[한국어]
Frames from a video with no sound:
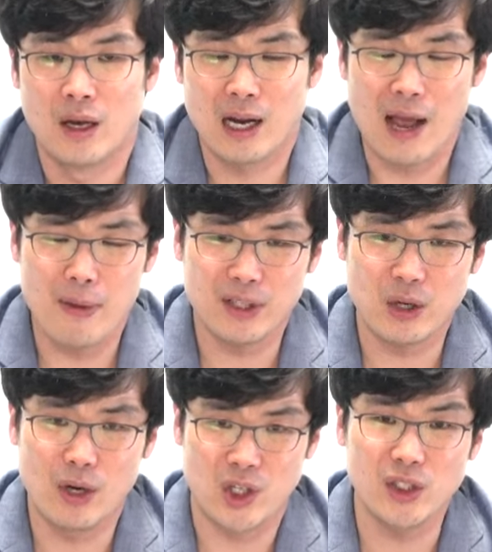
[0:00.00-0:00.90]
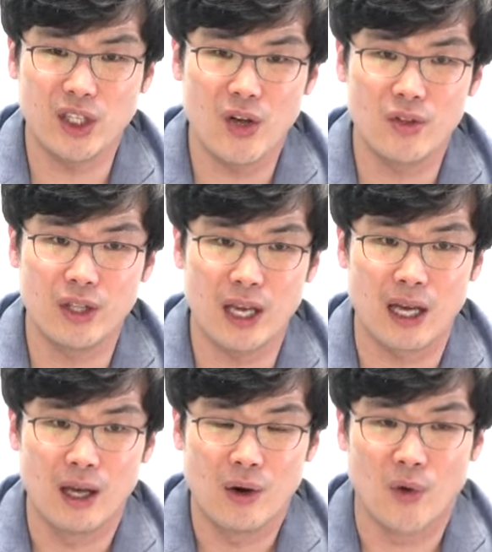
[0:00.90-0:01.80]
그러니까 하데스가 원래
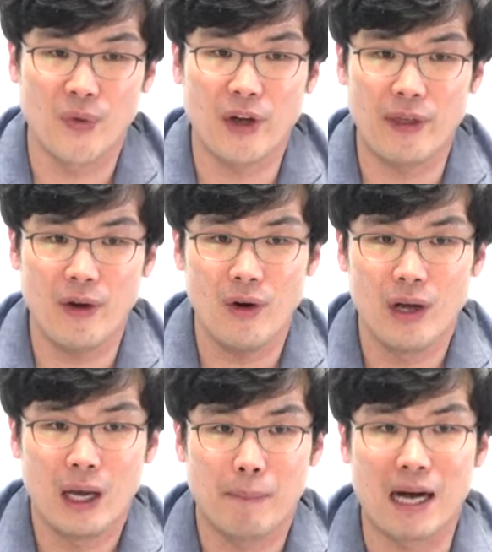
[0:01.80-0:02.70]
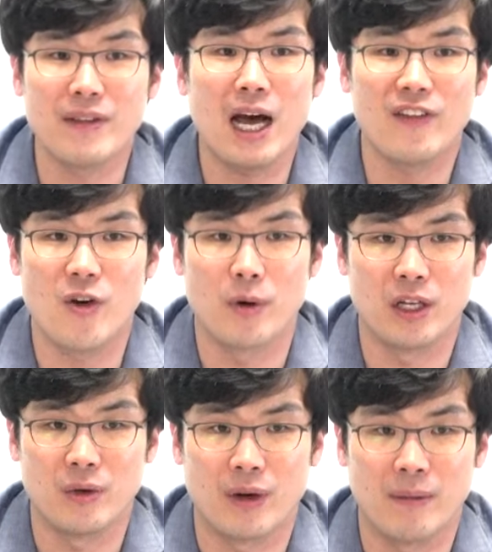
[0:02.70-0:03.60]
첫째였는데 어떻게 돼요? 막내가
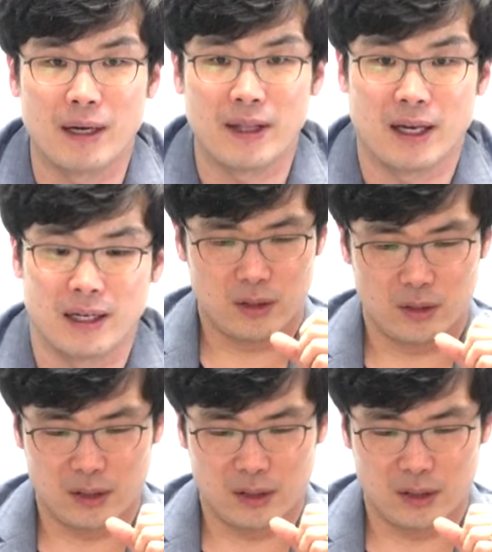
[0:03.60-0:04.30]
되어버리는 거예요, 막내가.